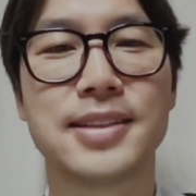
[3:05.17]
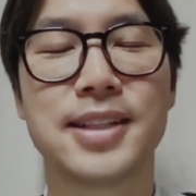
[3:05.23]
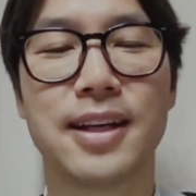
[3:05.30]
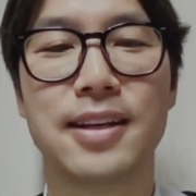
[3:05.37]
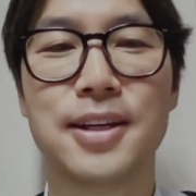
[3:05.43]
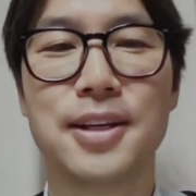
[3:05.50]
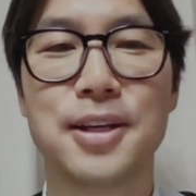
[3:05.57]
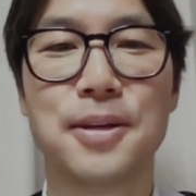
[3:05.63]
자,
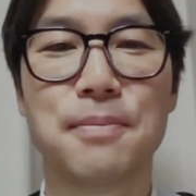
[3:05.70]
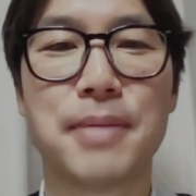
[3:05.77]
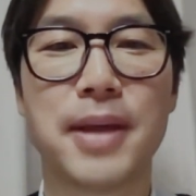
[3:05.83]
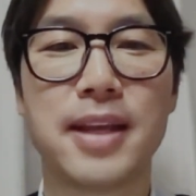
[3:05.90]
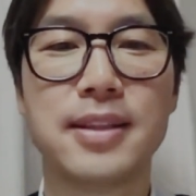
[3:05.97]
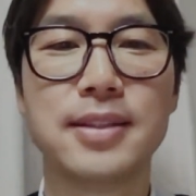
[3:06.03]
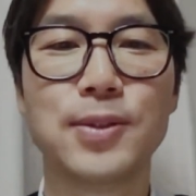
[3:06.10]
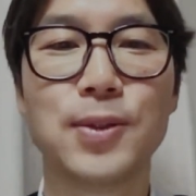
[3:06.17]

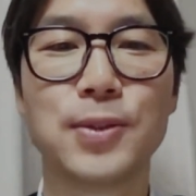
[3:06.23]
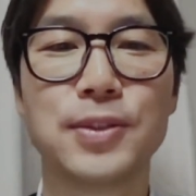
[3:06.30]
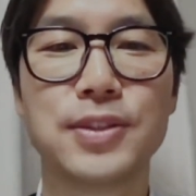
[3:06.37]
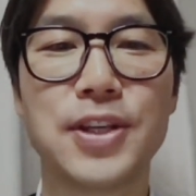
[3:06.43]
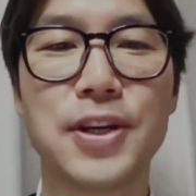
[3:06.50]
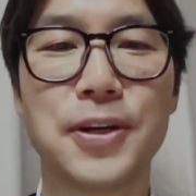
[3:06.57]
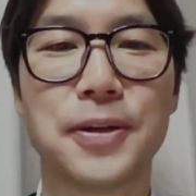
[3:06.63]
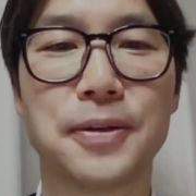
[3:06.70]

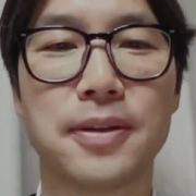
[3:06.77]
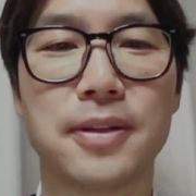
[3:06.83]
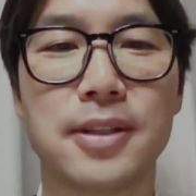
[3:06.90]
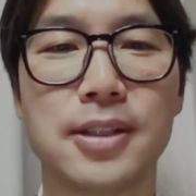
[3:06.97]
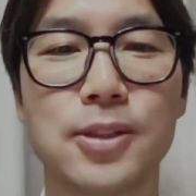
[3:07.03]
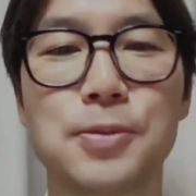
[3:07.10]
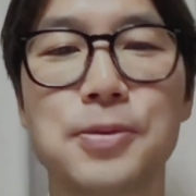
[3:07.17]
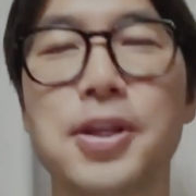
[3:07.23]
베드로는요
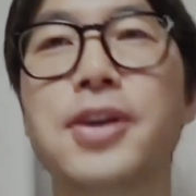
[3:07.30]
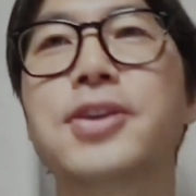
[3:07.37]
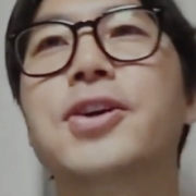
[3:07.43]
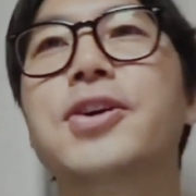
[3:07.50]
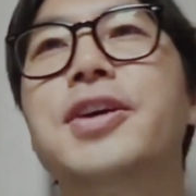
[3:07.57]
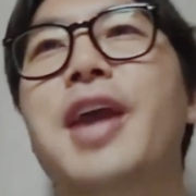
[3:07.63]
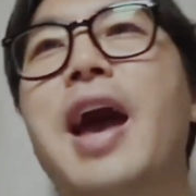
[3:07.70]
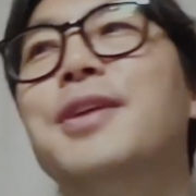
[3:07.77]
좀
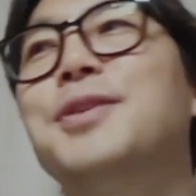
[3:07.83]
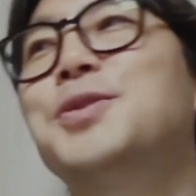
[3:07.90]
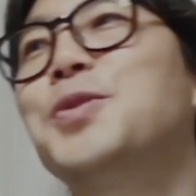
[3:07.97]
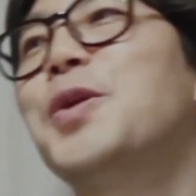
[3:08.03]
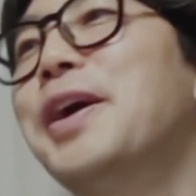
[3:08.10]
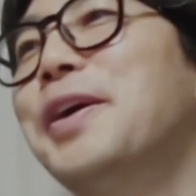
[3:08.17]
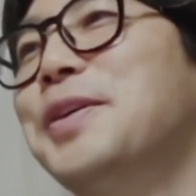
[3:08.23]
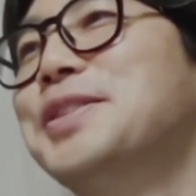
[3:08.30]
성격이 안
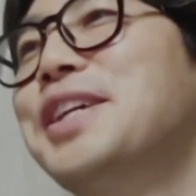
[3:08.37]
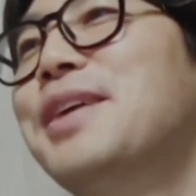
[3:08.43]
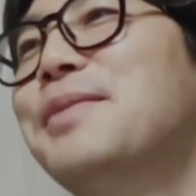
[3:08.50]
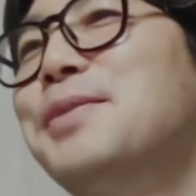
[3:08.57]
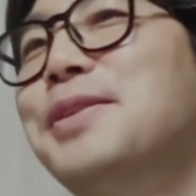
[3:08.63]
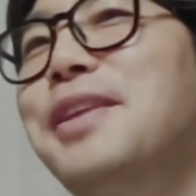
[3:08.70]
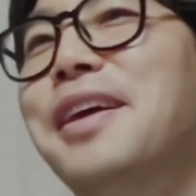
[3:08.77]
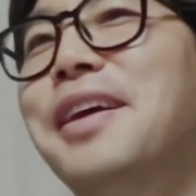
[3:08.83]
좋아요, 제가
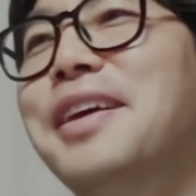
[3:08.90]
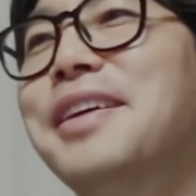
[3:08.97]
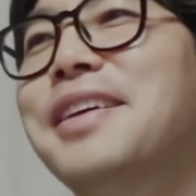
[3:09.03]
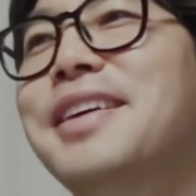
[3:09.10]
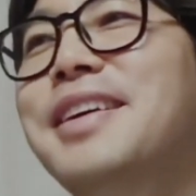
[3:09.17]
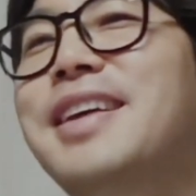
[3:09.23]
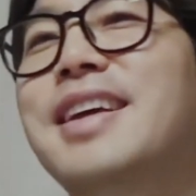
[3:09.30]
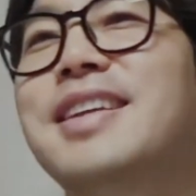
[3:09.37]
볼 때.
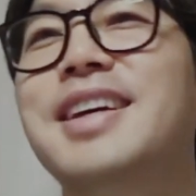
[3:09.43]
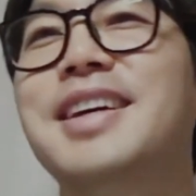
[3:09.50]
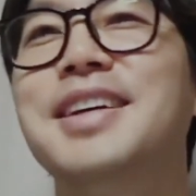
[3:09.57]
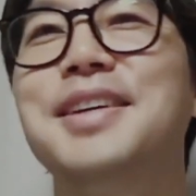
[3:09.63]
그냥